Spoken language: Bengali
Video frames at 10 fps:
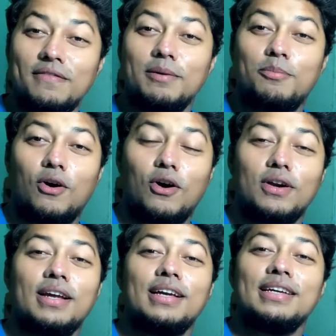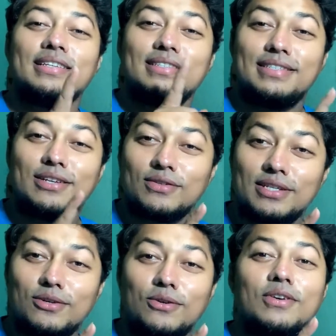এর পর 0
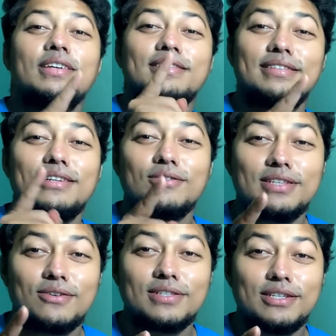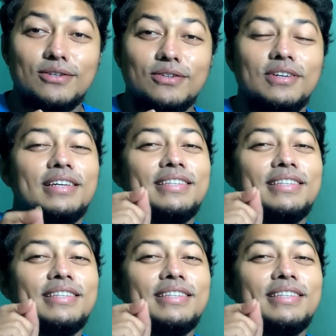0 0 0